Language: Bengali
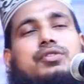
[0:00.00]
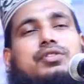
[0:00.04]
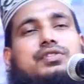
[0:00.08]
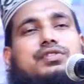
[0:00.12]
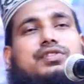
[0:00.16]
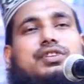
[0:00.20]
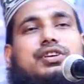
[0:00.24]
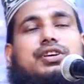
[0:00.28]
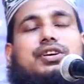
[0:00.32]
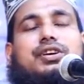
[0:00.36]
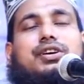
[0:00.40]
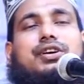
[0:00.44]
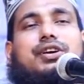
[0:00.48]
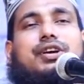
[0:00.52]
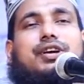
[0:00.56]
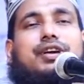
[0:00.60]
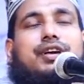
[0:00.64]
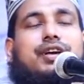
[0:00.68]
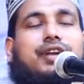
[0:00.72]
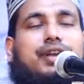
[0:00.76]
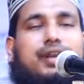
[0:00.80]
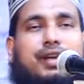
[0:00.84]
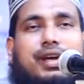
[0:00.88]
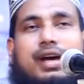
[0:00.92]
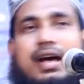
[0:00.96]
পড়ছে
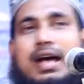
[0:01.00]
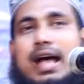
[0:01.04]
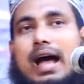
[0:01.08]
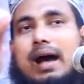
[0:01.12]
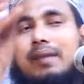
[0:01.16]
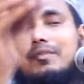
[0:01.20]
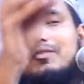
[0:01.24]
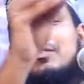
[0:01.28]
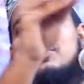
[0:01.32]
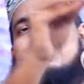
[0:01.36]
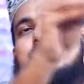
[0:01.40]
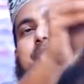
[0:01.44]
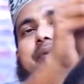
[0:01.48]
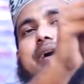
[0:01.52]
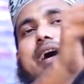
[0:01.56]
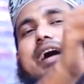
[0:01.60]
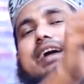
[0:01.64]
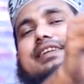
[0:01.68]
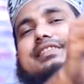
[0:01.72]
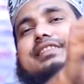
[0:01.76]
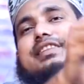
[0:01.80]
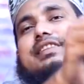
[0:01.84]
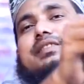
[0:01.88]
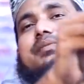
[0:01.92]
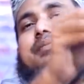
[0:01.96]
এমন সময়
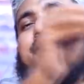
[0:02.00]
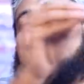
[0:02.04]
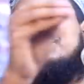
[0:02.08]
আজিজ